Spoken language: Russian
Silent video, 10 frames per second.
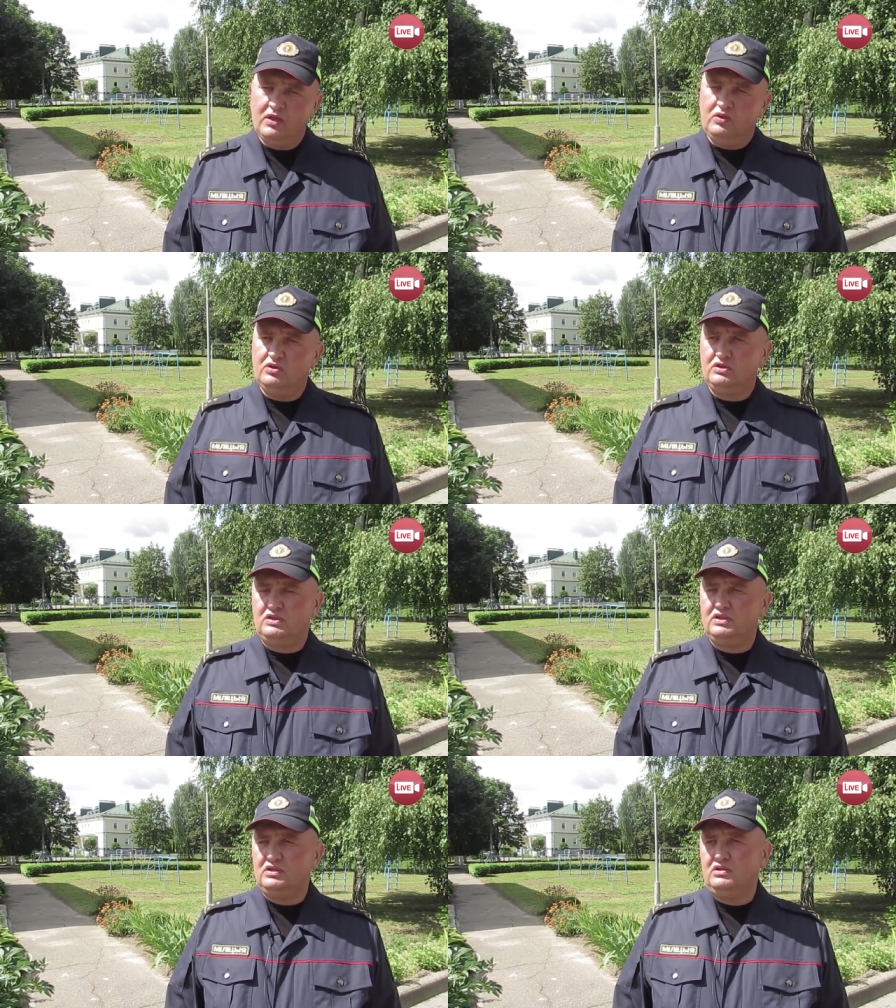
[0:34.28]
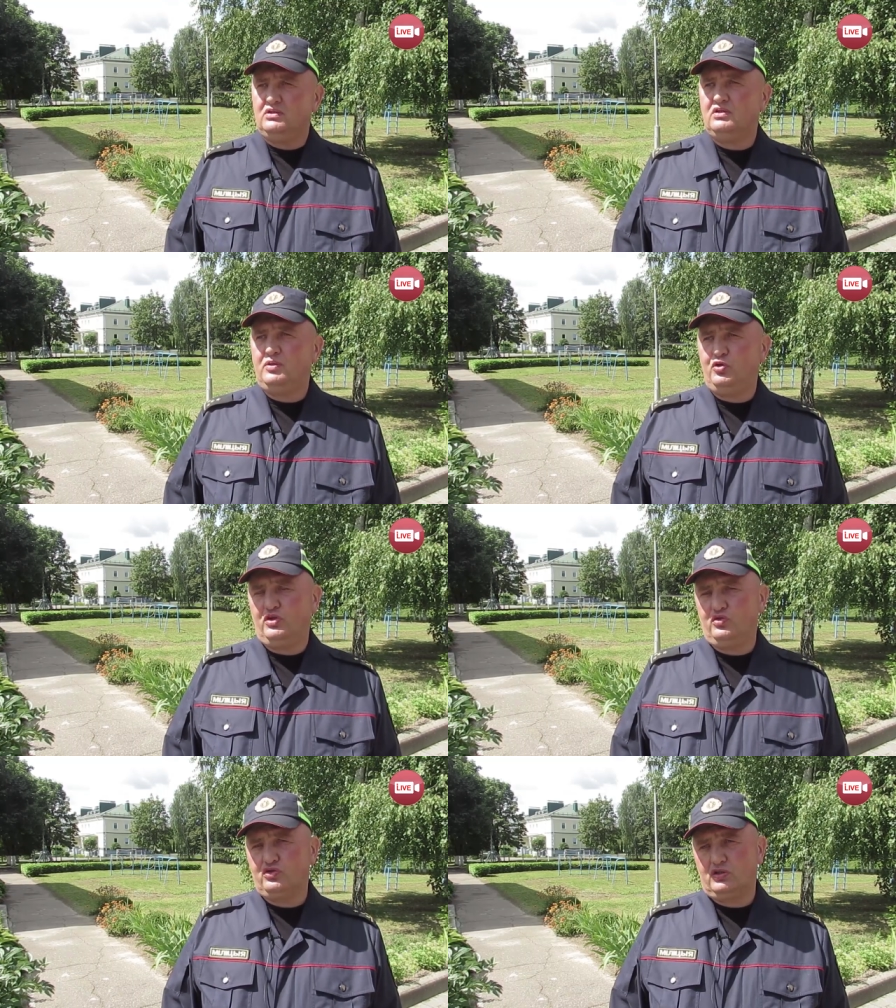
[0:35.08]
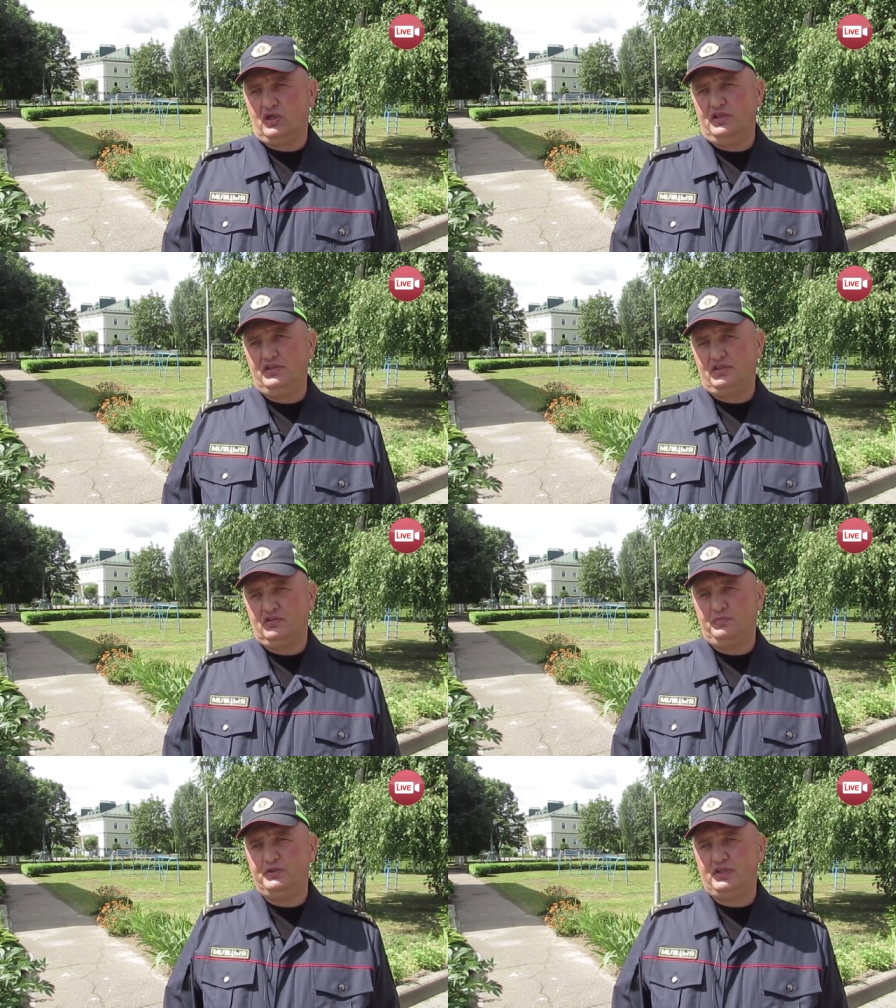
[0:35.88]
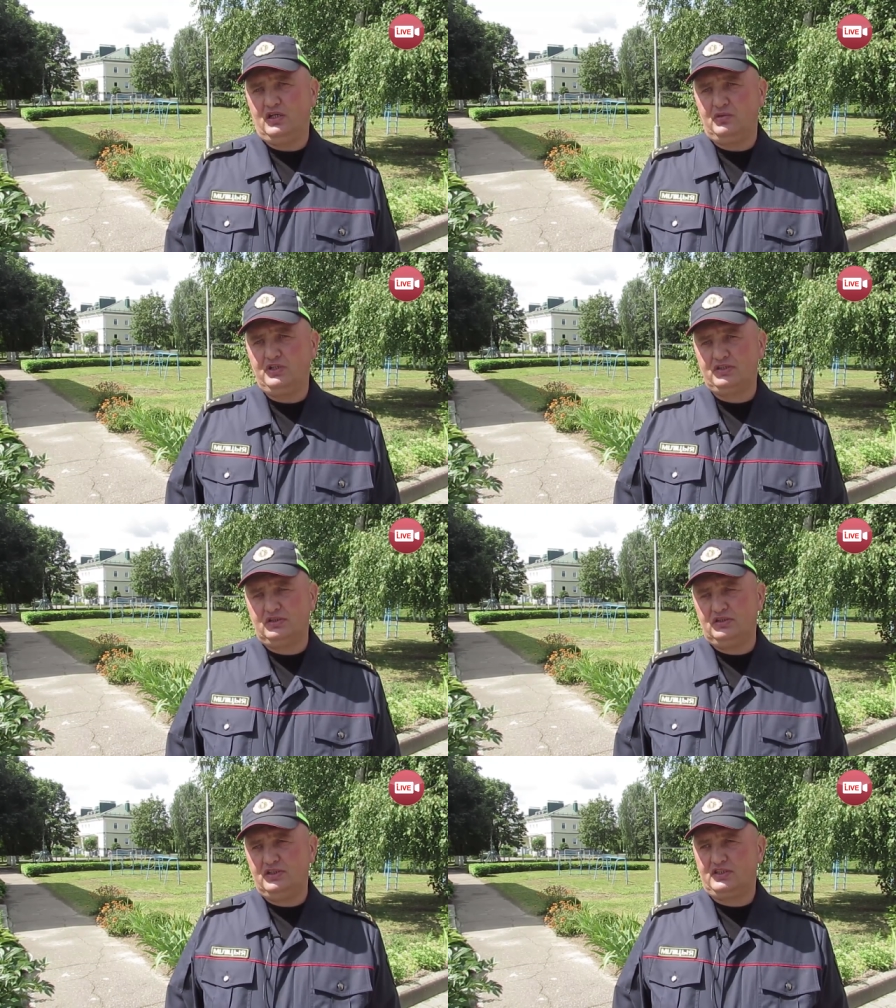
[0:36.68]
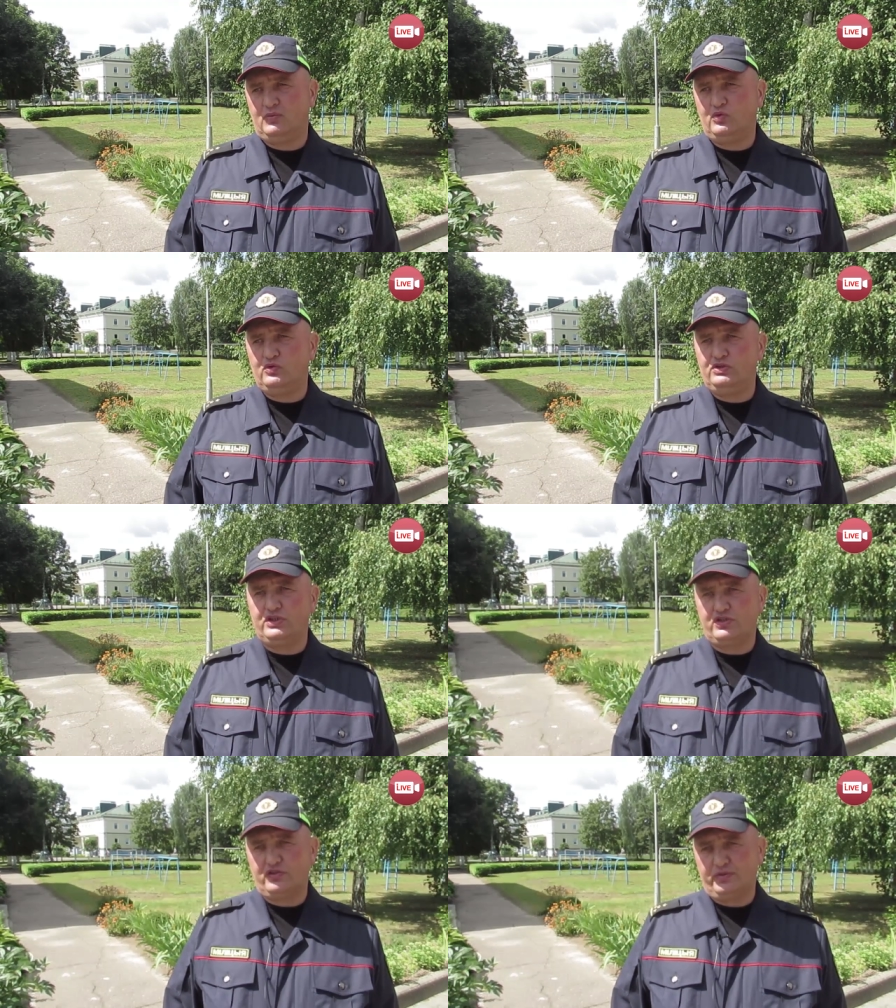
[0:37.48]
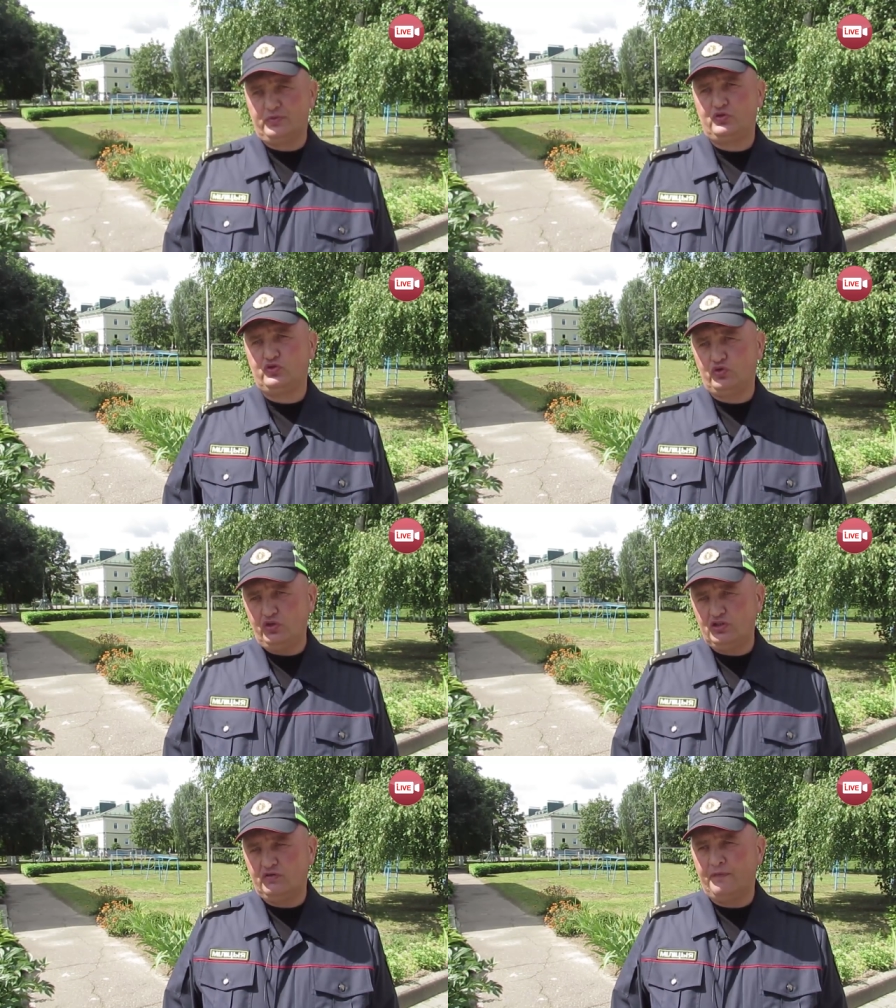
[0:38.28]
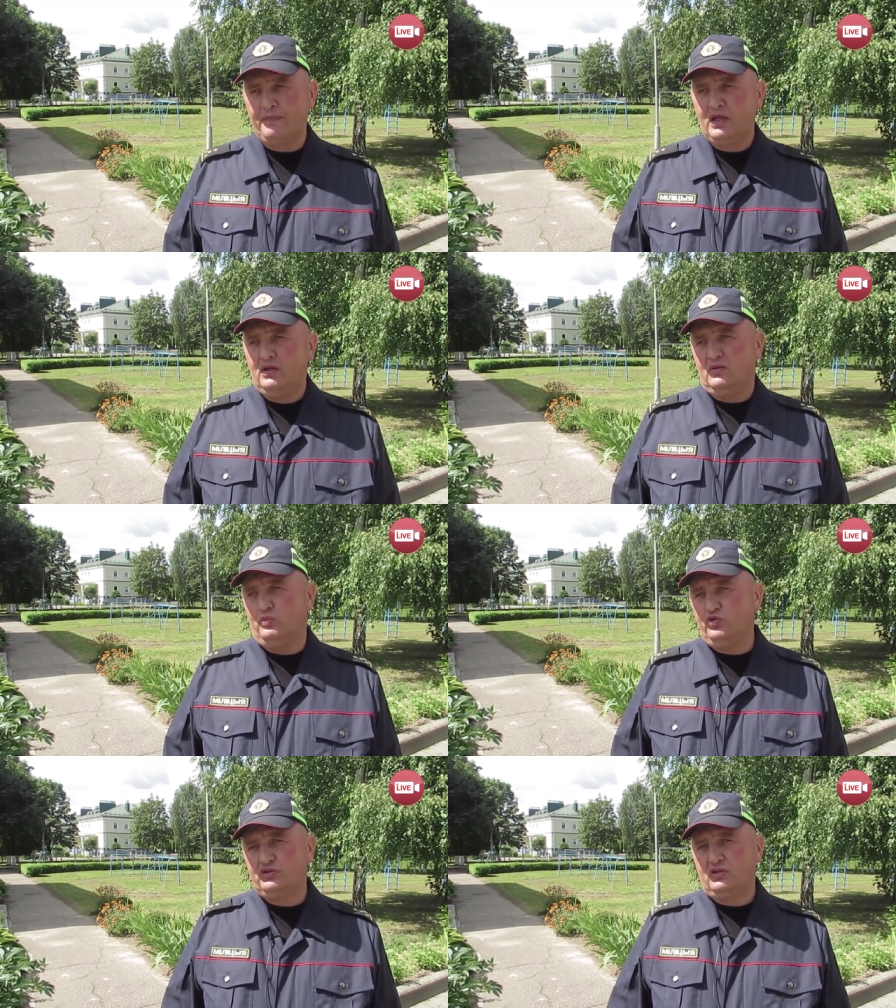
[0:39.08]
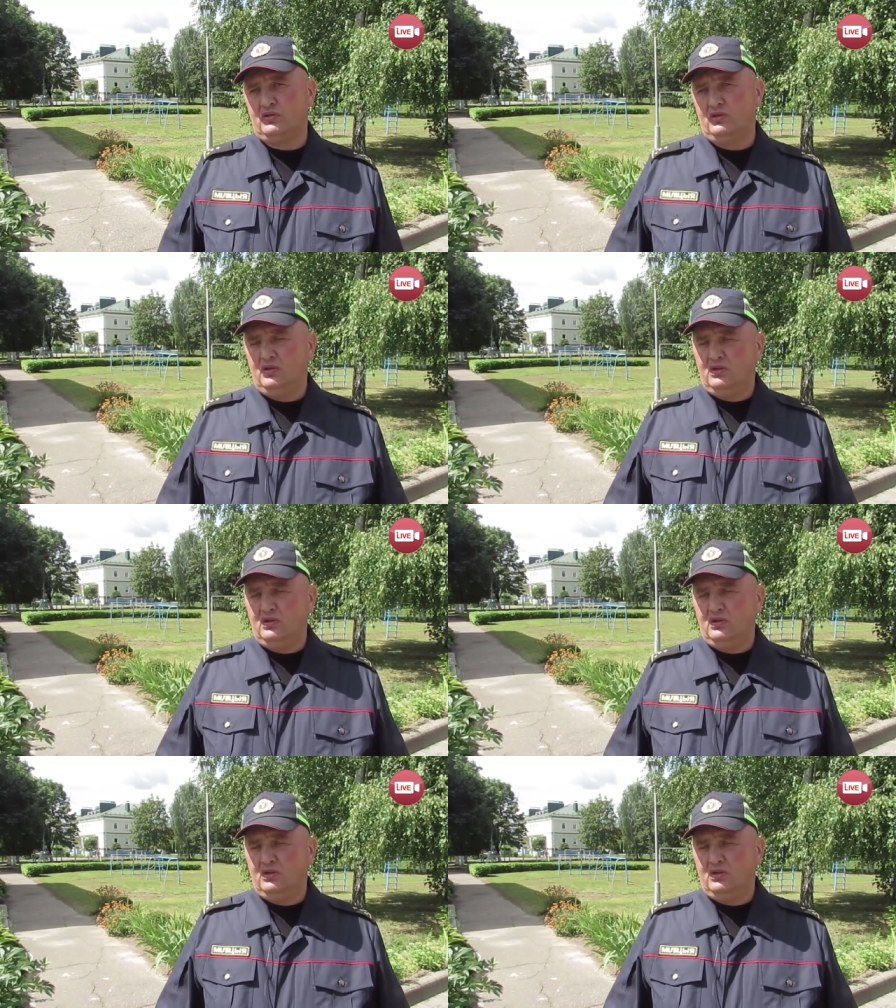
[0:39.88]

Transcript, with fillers: То есть э, ребенок должен находиться в специально детском удерживающемся устройстве, бустер,